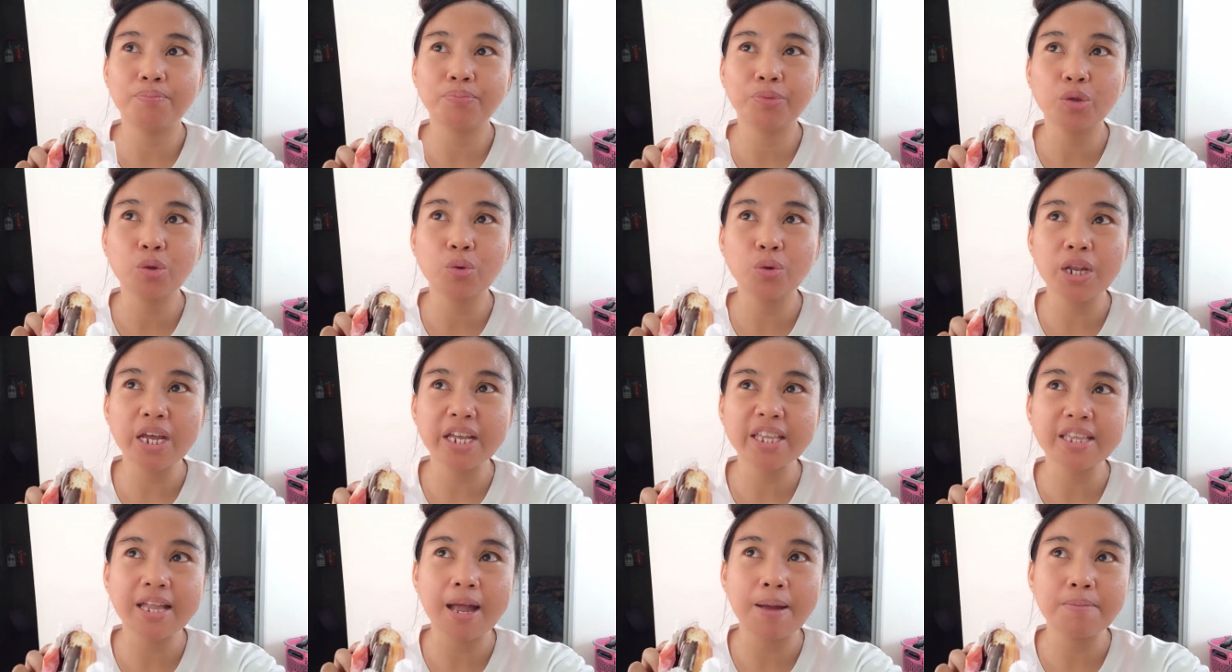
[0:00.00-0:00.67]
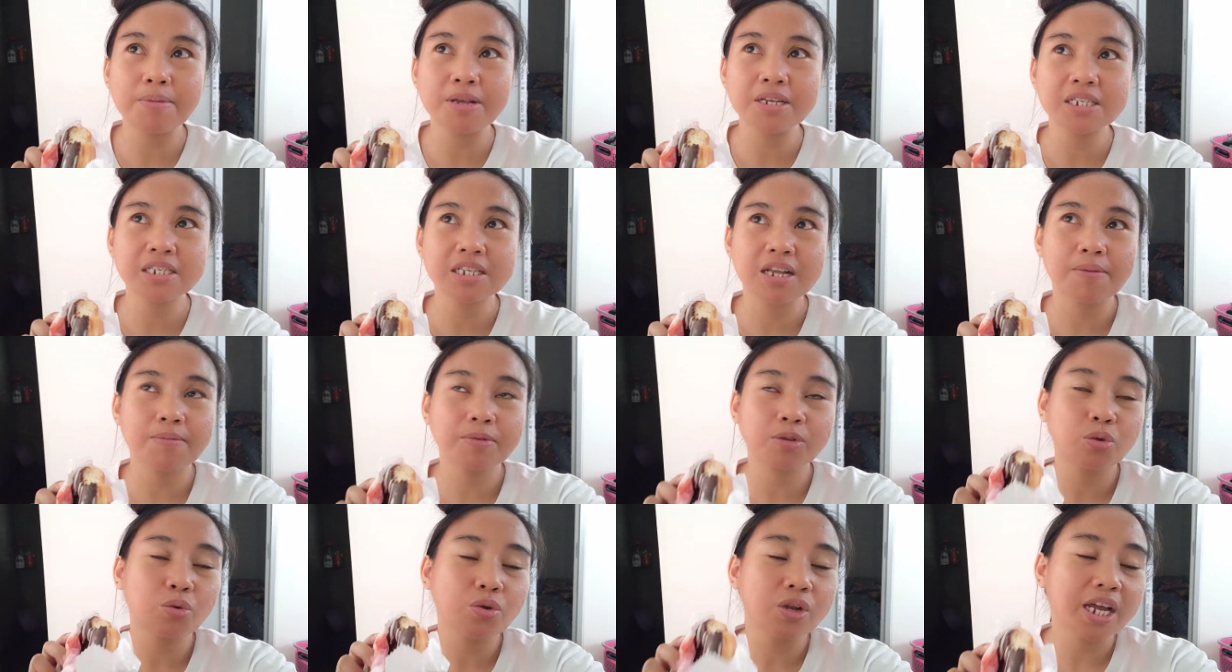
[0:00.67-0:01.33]
tulad namin
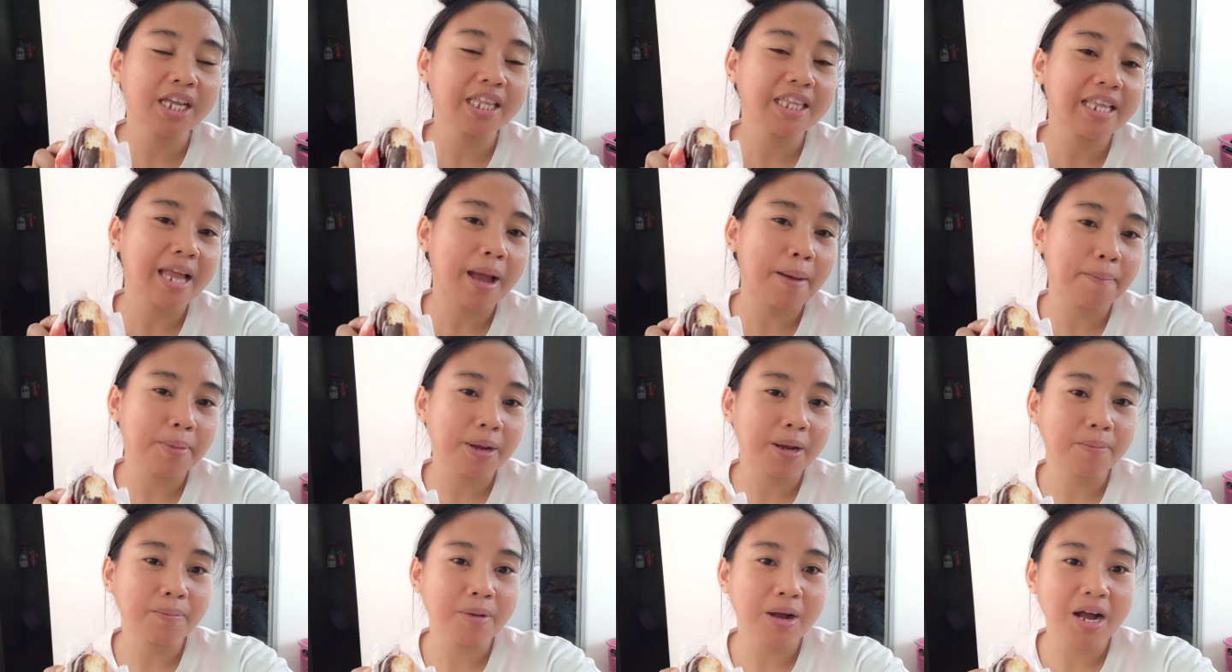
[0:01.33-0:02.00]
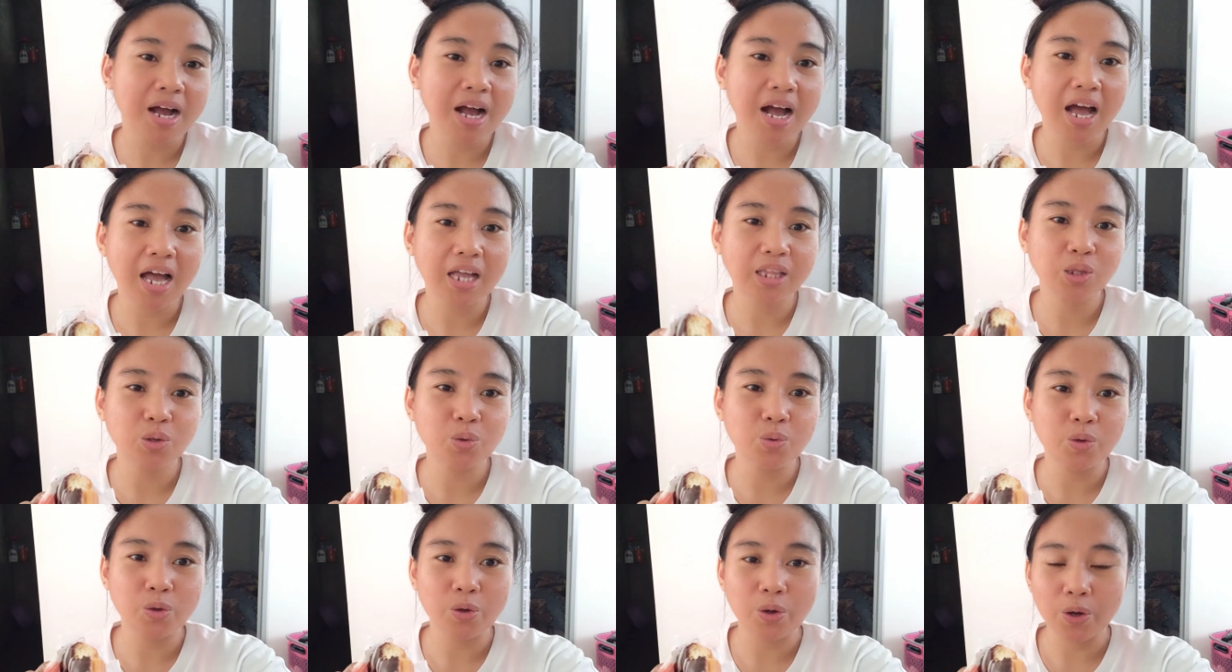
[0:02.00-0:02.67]
sa tulad naming mga
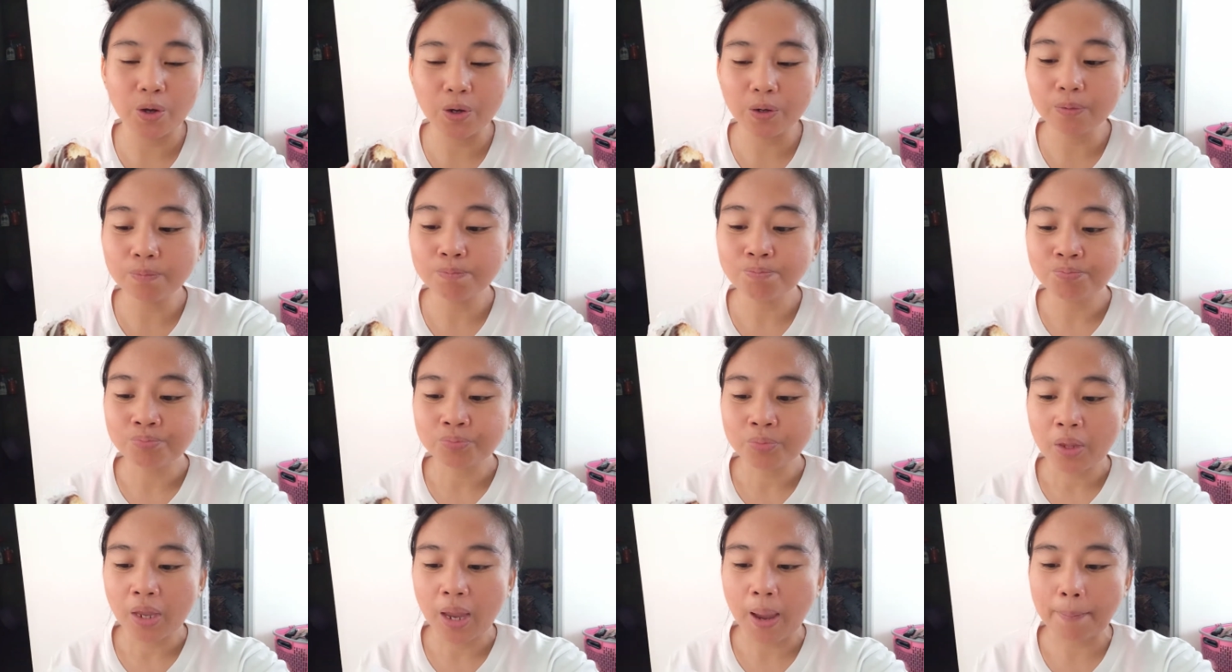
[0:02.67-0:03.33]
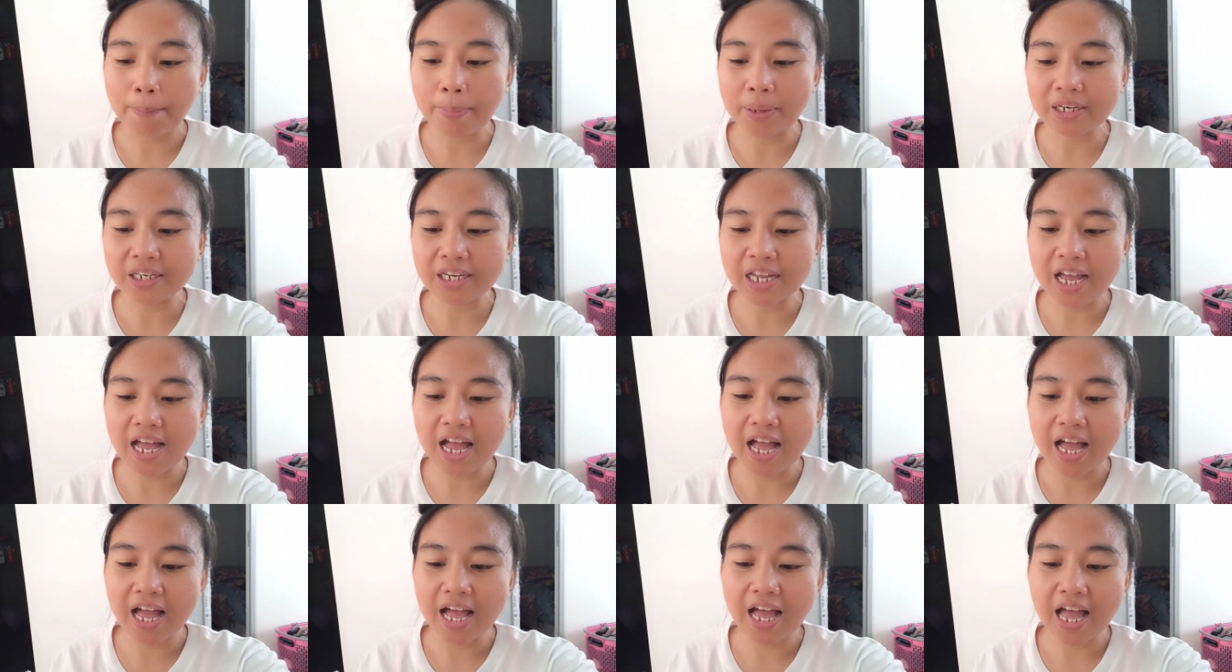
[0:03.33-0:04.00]
katulong kapag
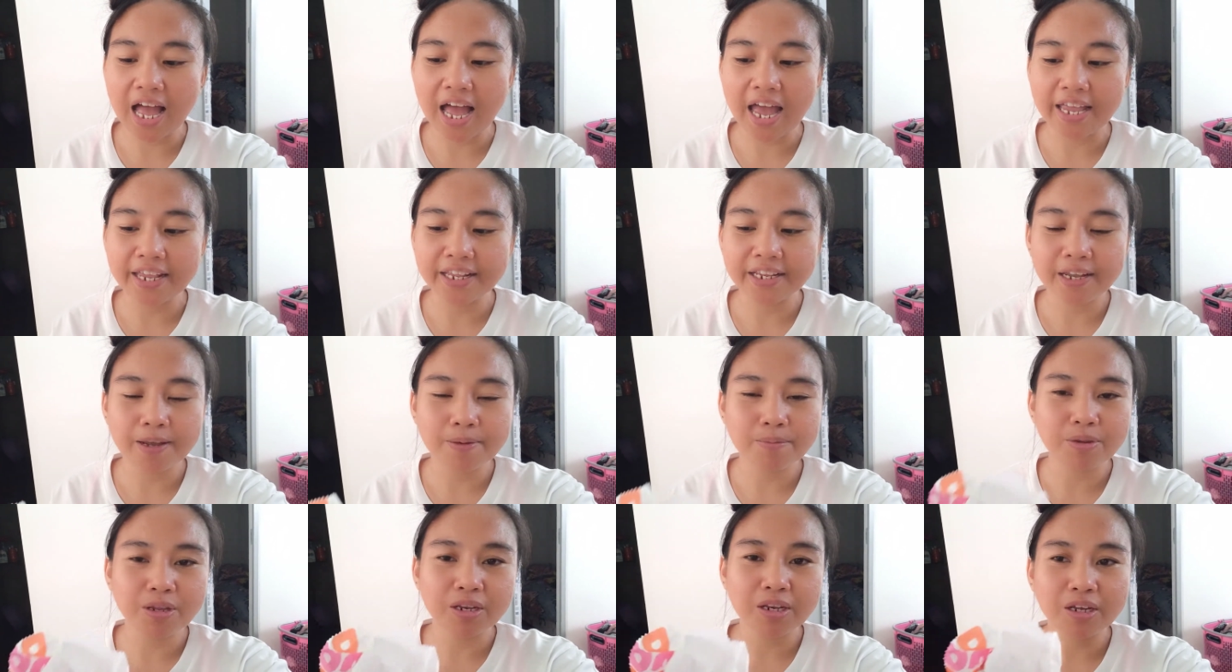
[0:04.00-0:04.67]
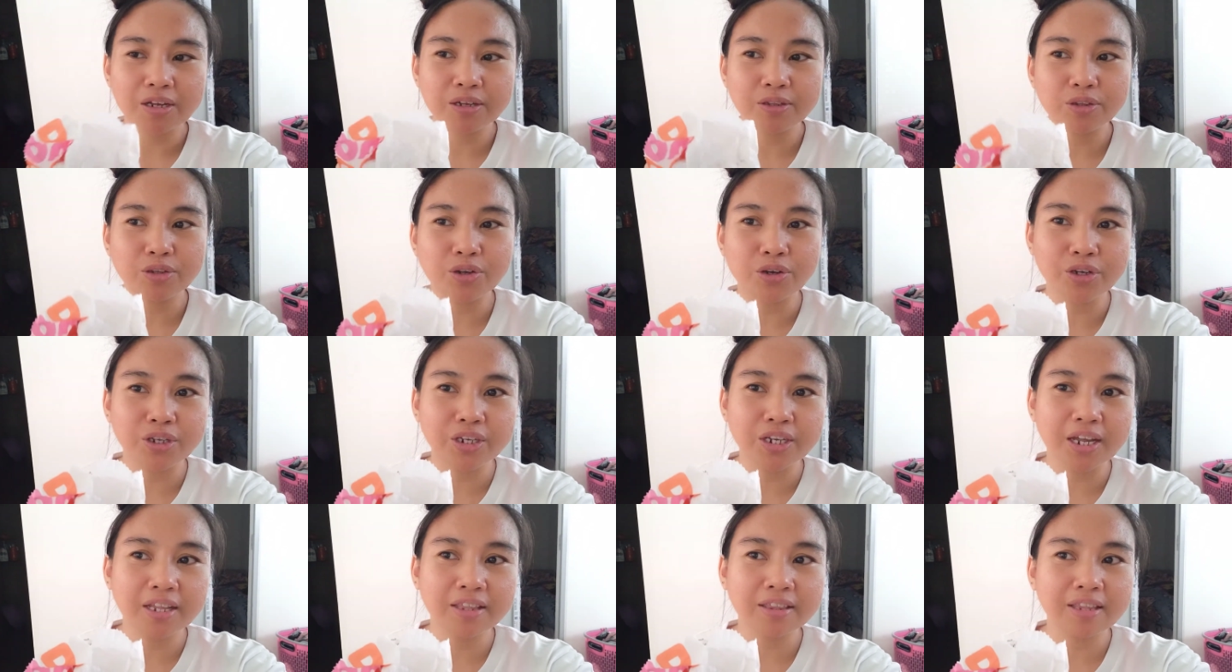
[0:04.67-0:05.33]
nakakakain kami ng
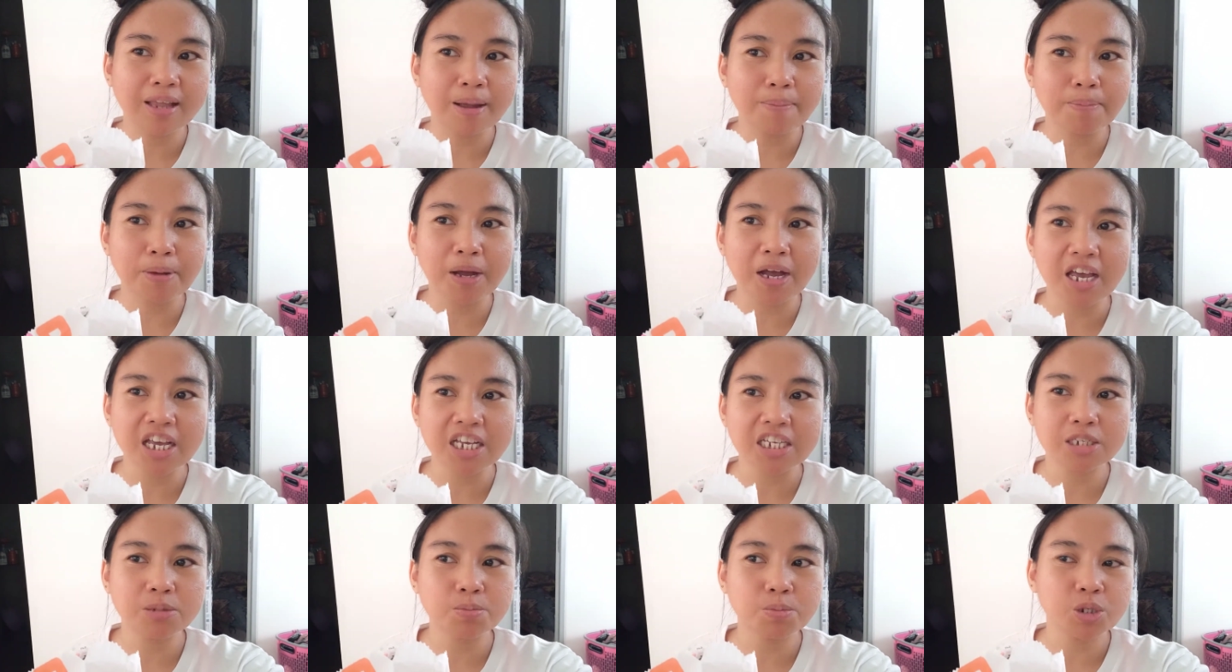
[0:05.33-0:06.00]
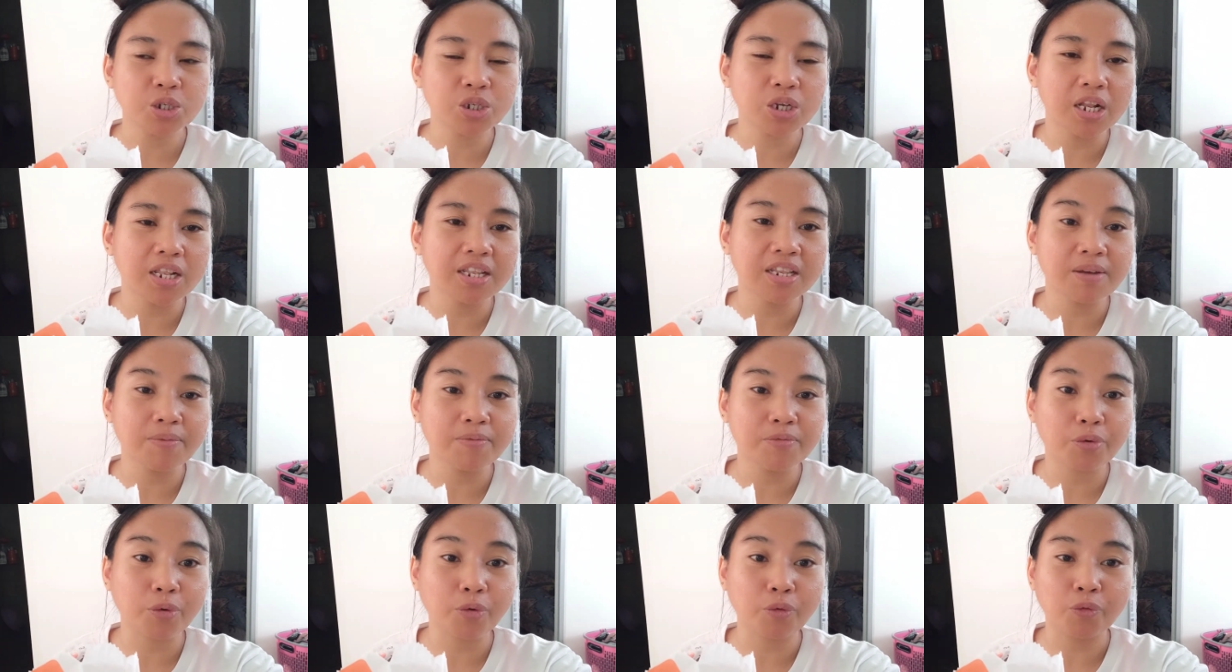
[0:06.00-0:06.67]
donut, napaka-special
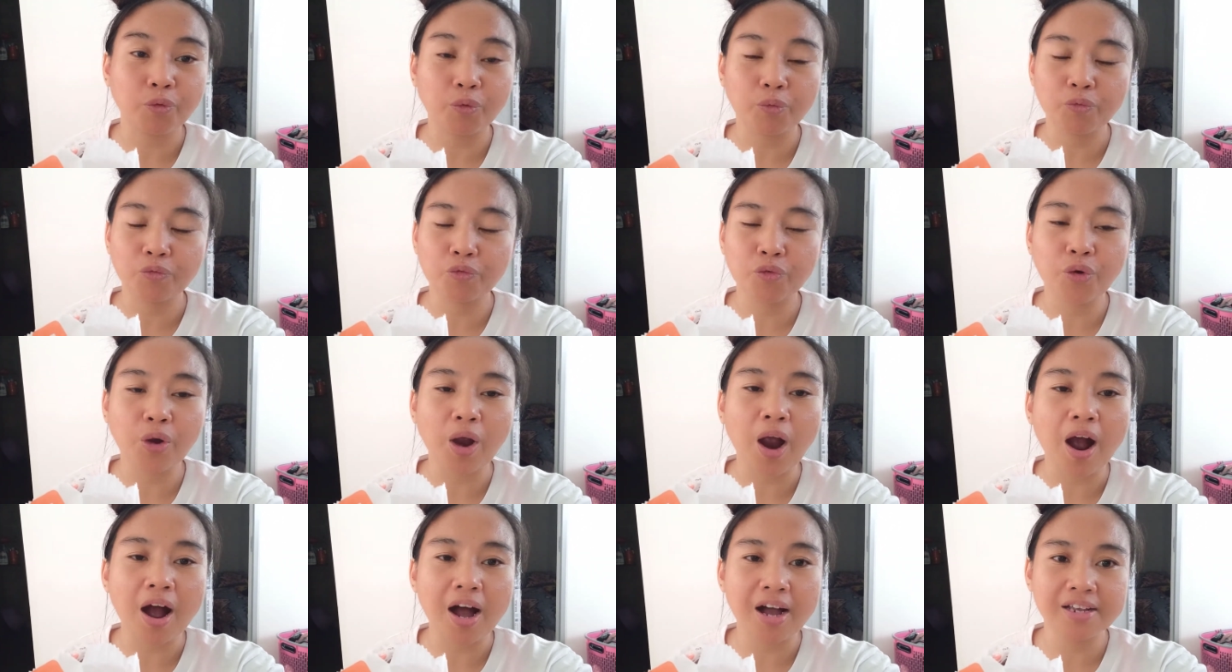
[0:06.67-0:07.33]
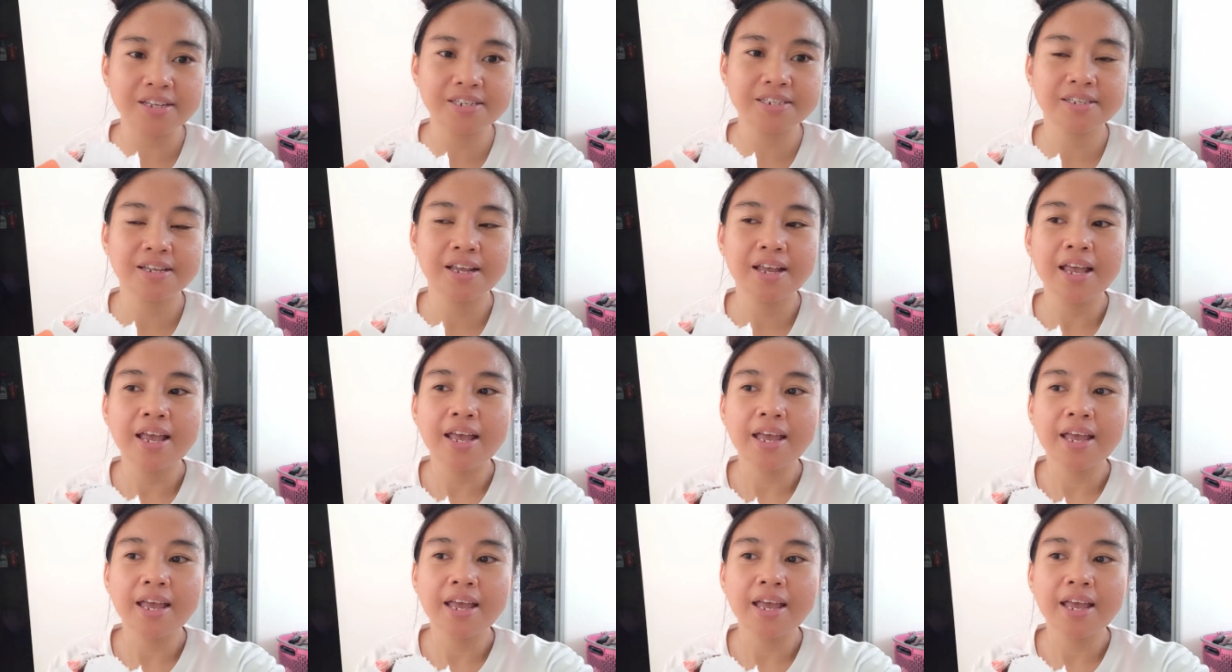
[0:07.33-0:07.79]
na for, for us.